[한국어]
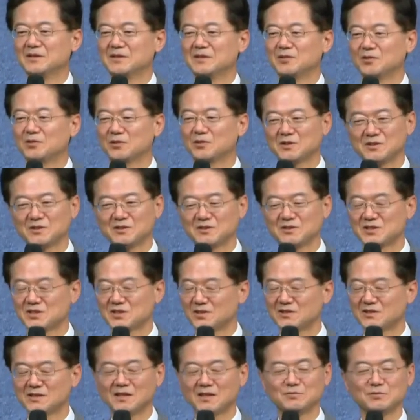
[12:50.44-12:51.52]
독일은
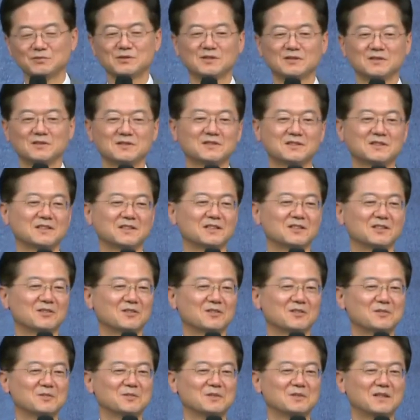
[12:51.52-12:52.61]
첫날부터 느끼게 될
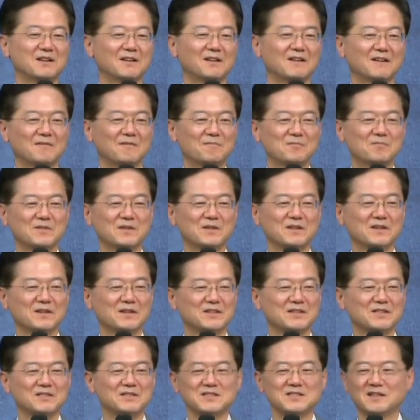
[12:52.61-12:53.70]
겁니다. 예,
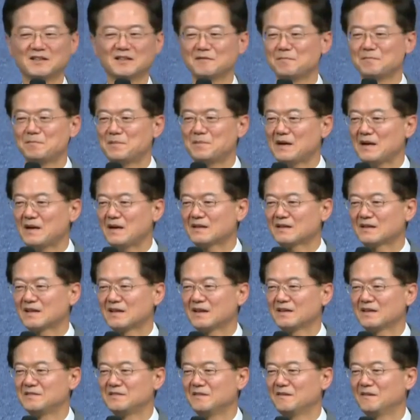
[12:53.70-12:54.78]
긴장을 빡
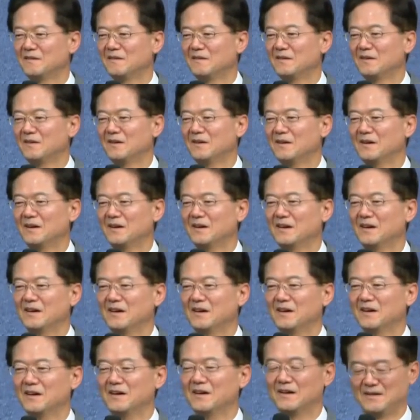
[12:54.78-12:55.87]
해서
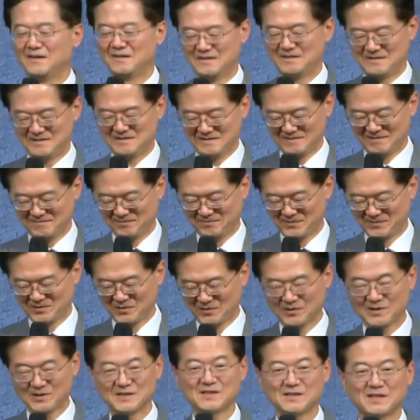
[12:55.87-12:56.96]
어,
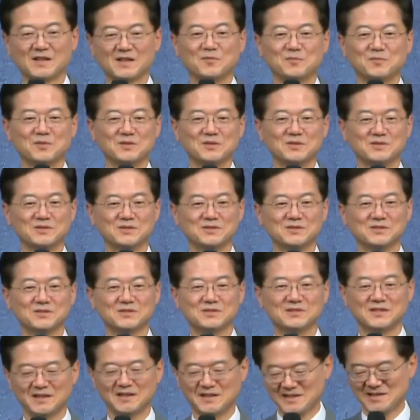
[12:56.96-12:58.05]
독일
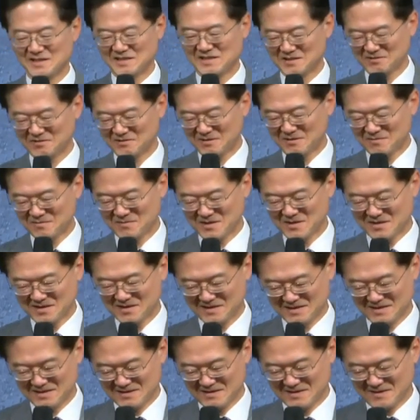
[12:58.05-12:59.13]
사람들에 대해서도 아마
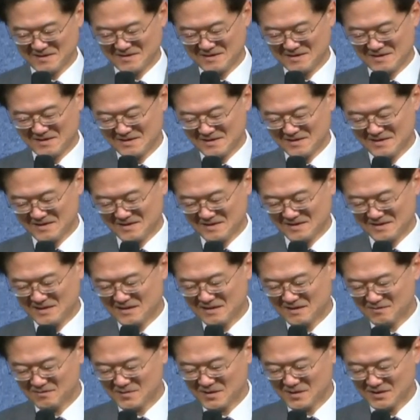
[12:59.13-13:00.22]
아,
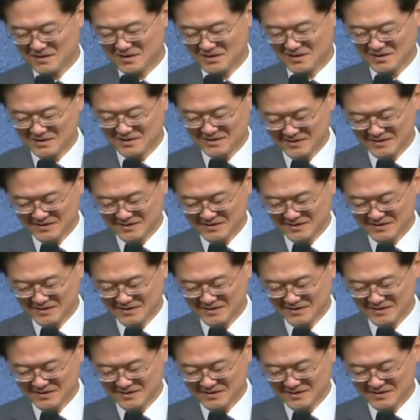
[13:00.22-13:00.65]
이해를 많이